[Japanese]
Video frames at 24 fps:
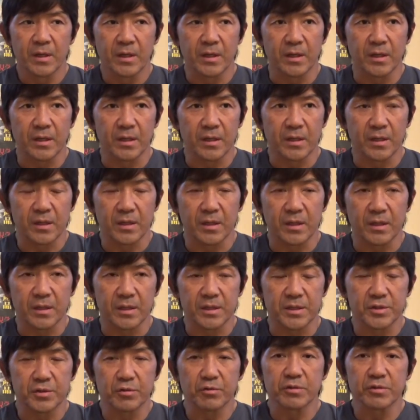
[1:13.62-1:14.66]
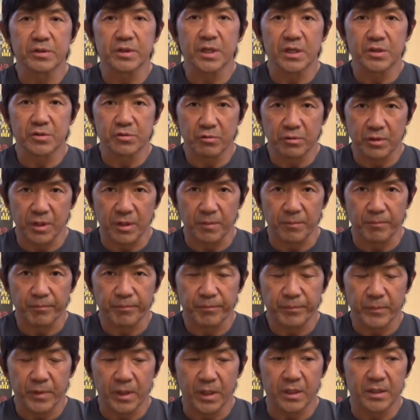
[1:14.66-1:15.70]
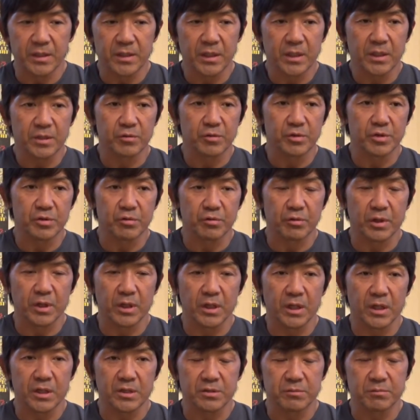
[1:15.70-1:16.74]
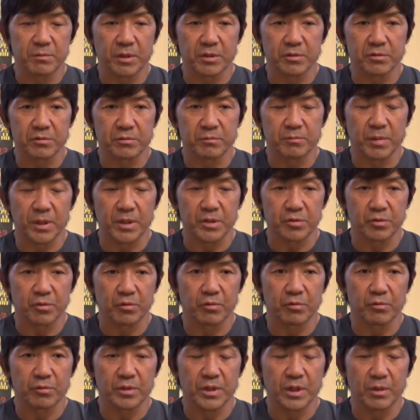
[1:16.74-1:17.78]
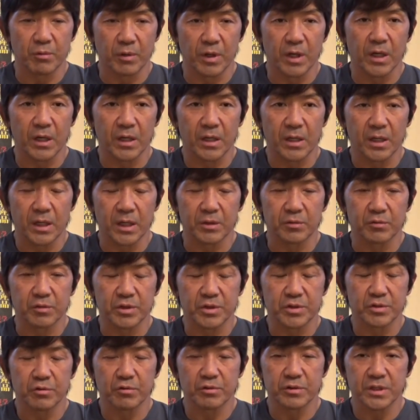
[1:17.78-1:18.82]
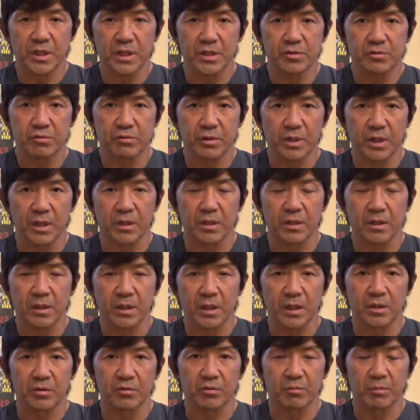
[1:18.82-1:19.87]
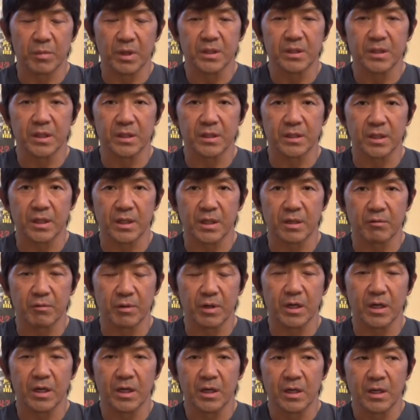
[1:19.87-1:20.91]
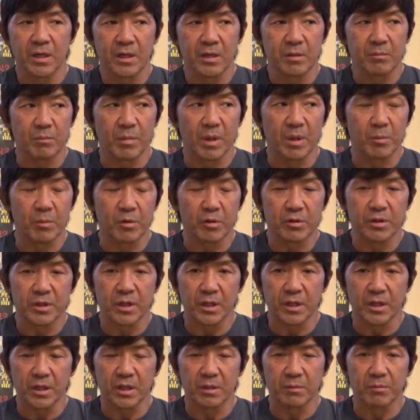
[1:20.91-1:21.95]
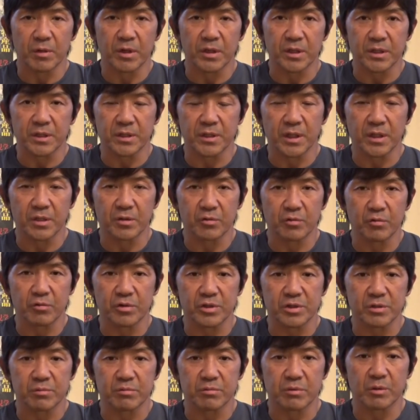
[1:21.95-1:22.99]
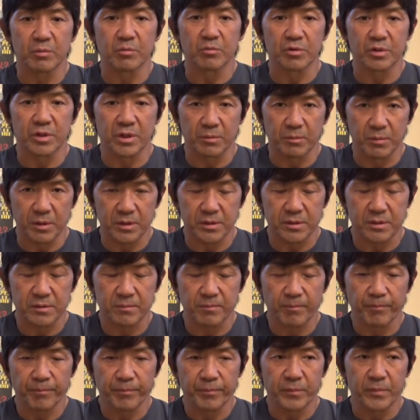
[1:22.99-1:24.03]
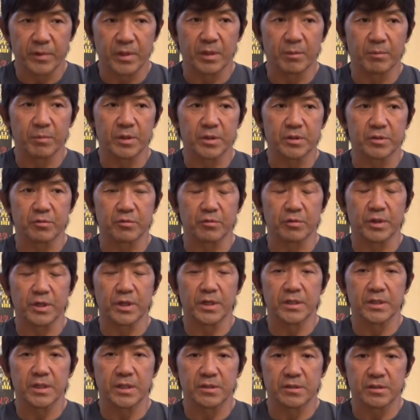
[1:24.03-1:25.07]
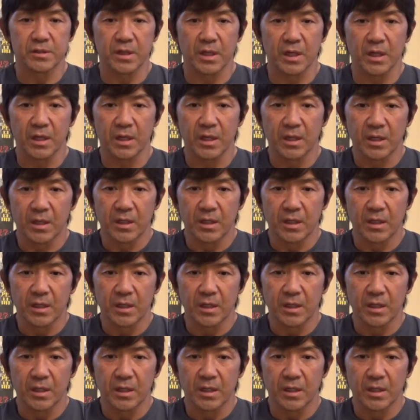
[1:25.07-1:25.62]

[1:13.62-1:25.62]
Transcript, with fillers: えー、必要最小限あれだけの人が集まる場所ではあの必要最小限あのマナーだけは守らなければいけないと自分は思っています。でやっぱりその警察が